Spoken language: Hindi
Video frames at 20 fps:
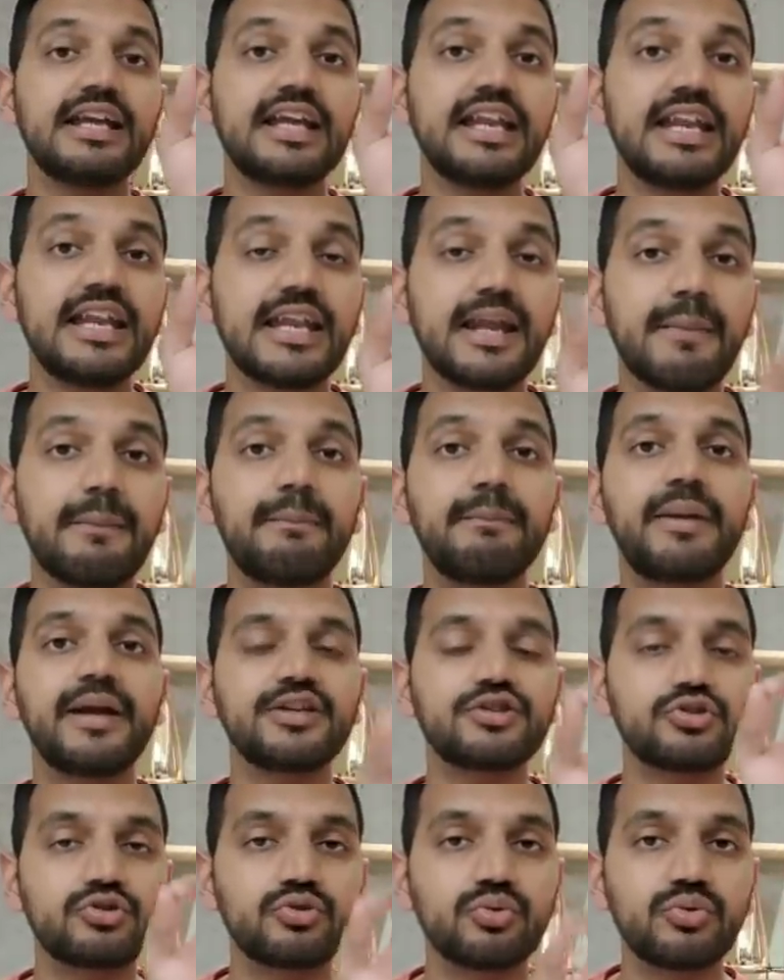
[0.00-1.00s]
कि
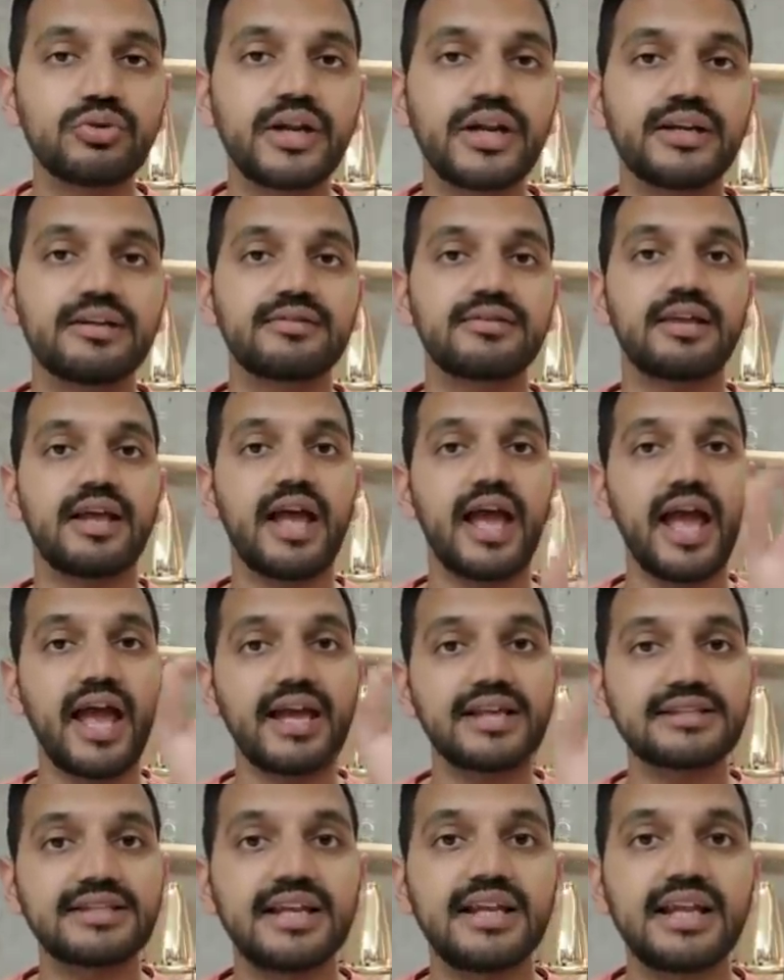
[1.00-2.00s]
90 स्टूडेंट्स
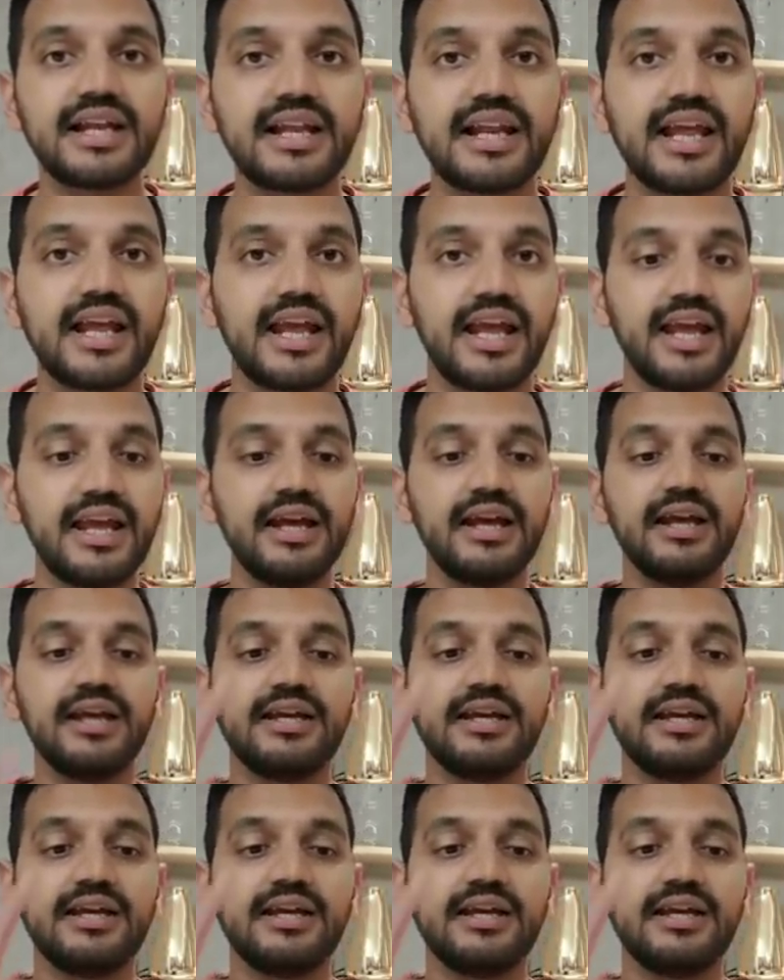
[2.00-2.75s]
ऐसे निकलेंगे